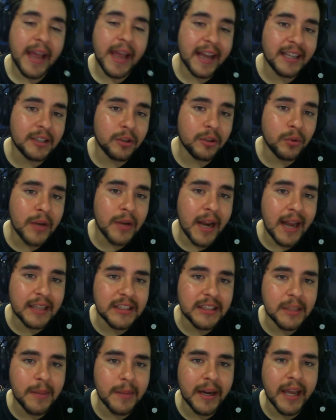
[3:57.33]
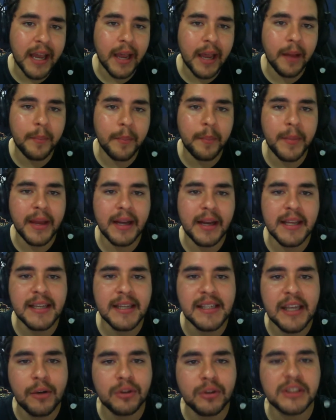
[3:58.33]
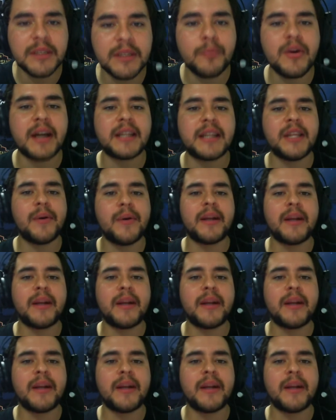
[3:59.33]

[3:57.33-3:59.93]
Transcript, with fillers: Es una lástima que mi alianza no esté muy activa en